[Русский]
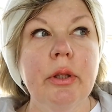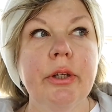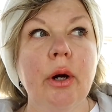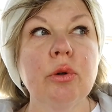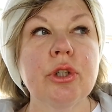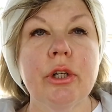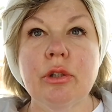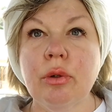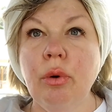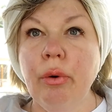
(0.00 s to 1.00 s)
Я уже
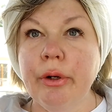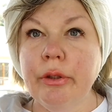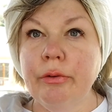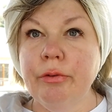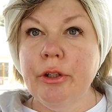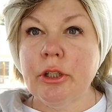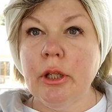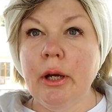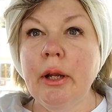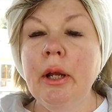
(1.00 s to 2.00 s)
из города
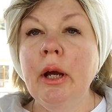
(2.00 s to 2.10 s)
вышла,